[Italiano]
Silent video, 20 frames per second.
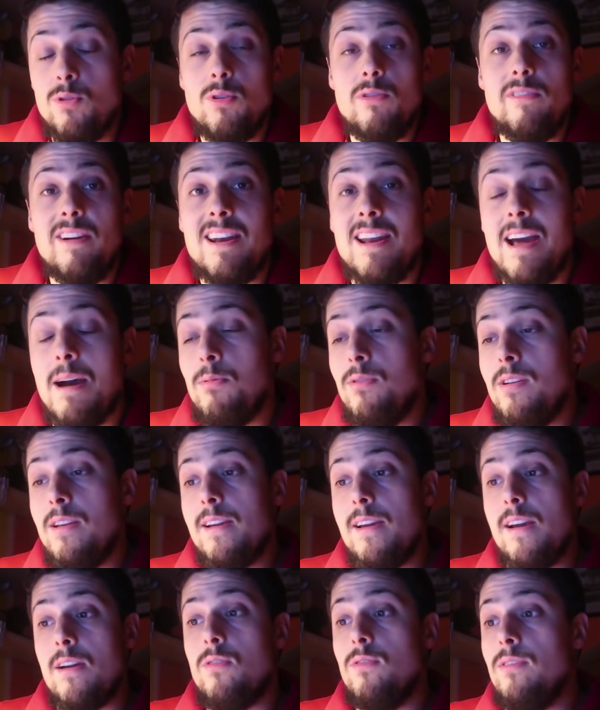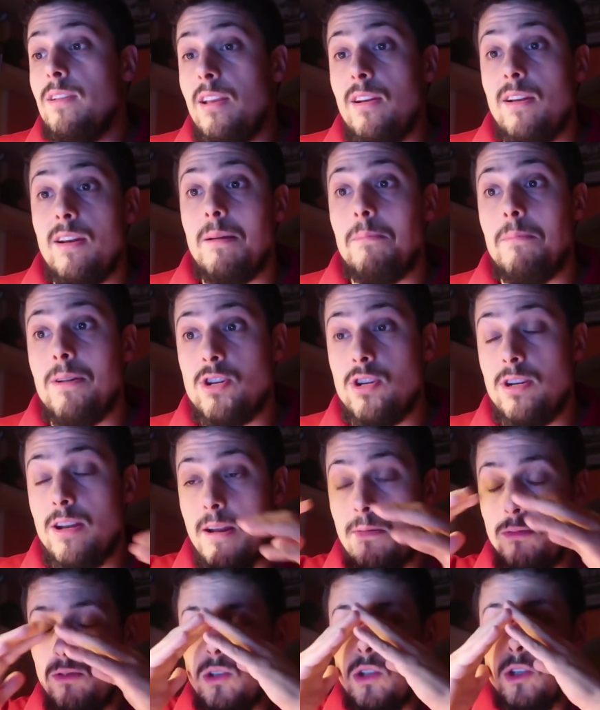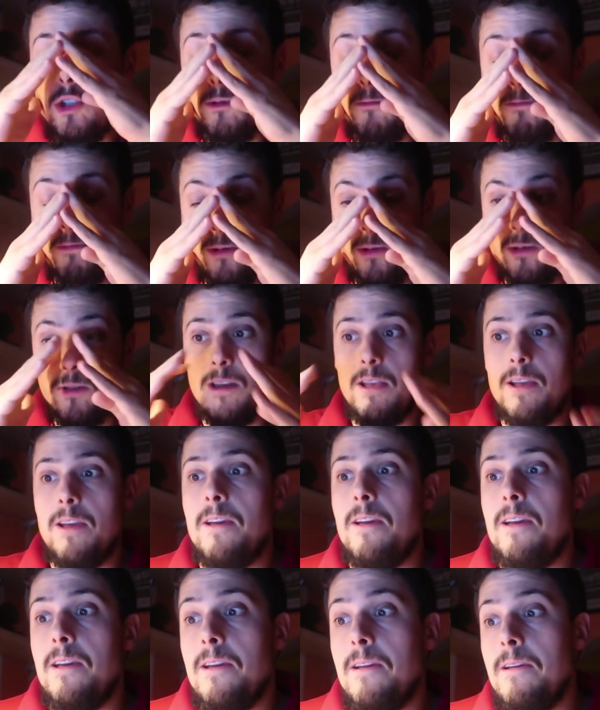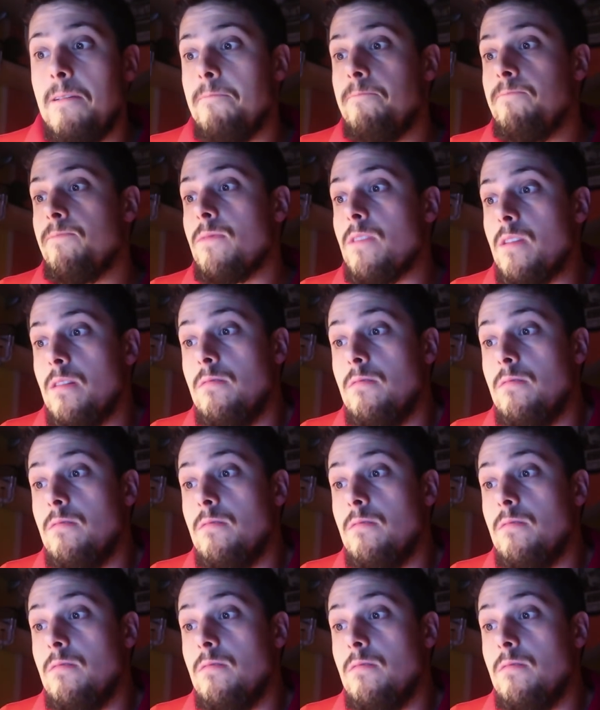Juve e Napoli che continuano a macinare punti su punti e mm,